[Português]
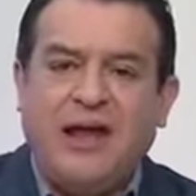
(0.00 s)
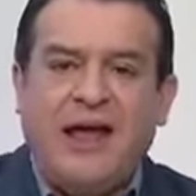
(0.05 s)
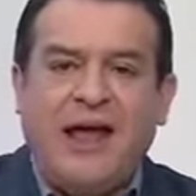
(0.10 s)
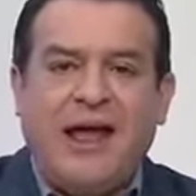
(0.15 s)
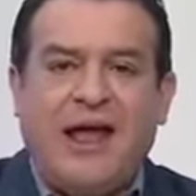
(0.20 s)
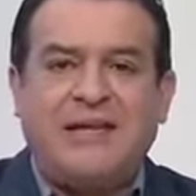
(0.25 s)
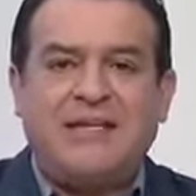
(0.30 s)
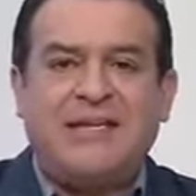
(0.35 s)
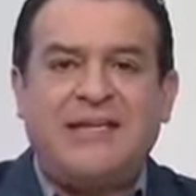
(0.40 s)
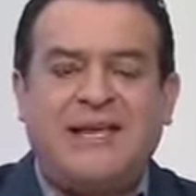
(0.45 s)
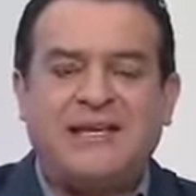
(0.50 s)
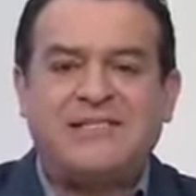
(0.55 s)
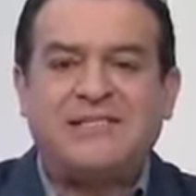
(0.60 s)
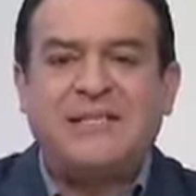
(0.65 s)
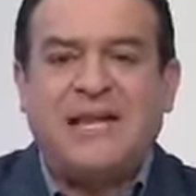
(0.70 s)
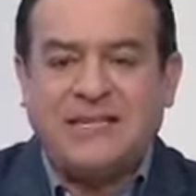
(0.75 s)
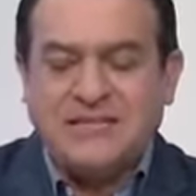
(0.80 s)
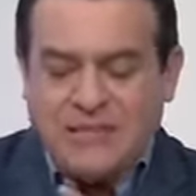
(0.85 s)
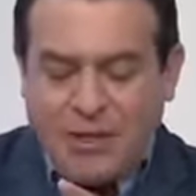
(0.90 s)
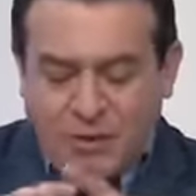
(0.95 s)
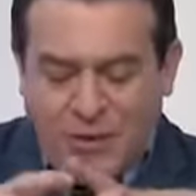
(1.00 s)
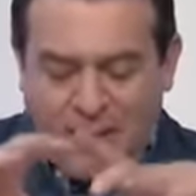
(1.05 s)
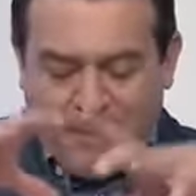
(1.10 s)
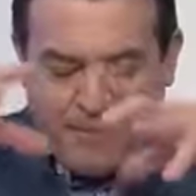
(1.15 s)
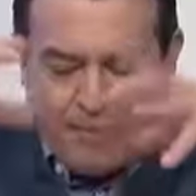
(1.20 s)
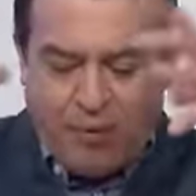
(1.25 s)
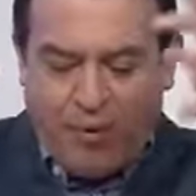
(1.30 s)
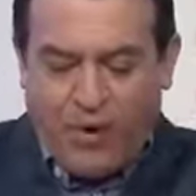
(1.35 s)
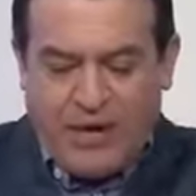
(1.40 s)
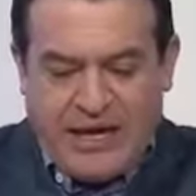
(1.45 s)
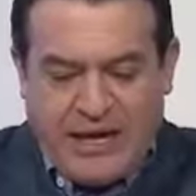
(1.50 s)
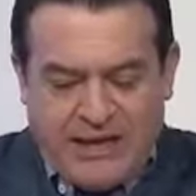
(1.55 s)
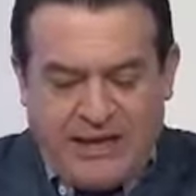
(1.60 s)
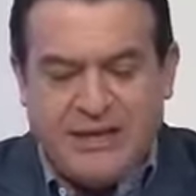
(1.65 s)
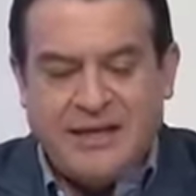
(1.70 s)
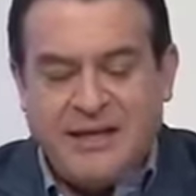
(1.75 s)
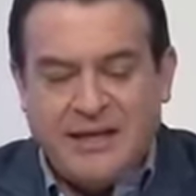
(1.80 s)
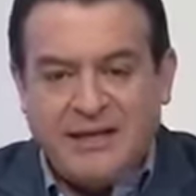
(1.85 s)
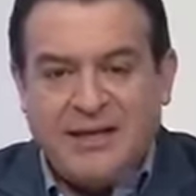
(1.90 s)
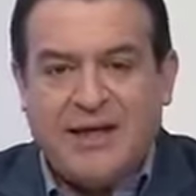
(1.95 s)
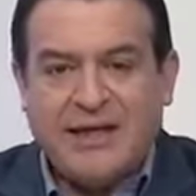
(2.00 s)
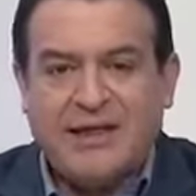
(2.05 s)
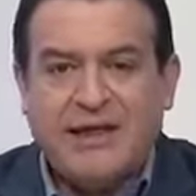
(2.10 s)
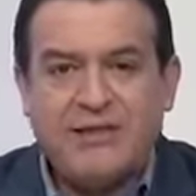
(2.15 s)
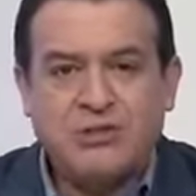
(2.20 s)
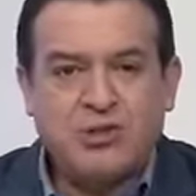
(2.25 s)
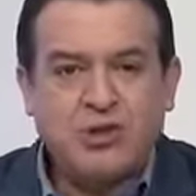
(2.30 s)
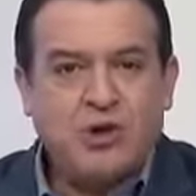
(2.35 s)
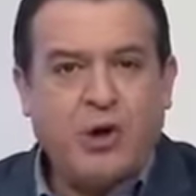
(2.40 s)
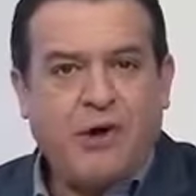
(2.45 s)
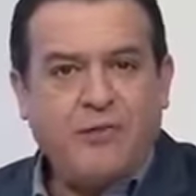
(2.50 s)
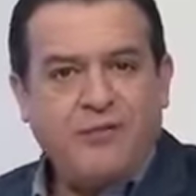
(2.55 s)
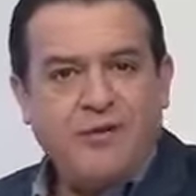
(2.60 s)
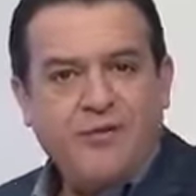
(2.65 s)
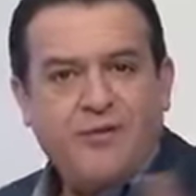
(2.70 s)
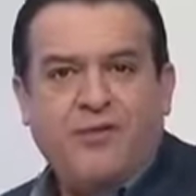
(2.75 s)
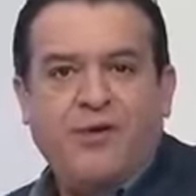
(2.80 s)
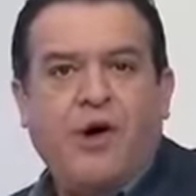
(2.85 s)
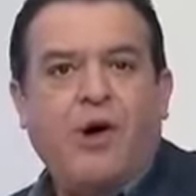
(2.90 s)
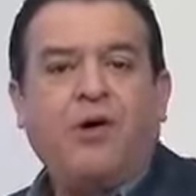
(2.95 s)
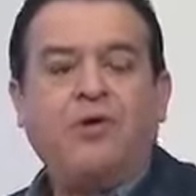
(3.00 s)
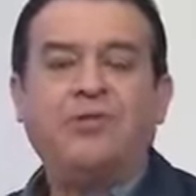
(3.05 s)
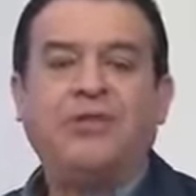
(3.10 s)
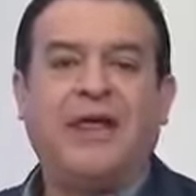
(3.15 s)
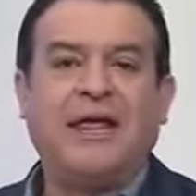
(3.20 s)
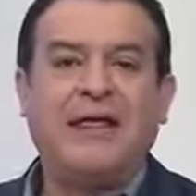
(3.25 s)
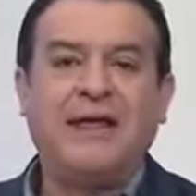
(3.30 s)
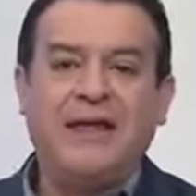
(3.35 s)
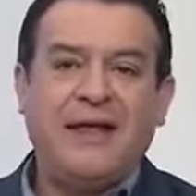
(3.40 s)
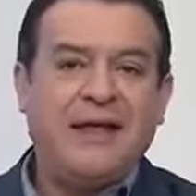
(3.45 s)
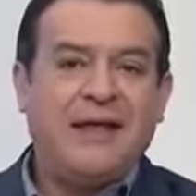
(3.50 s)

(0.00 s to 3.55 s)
é de que a cidade tem uma bolha, né, que chove em volta.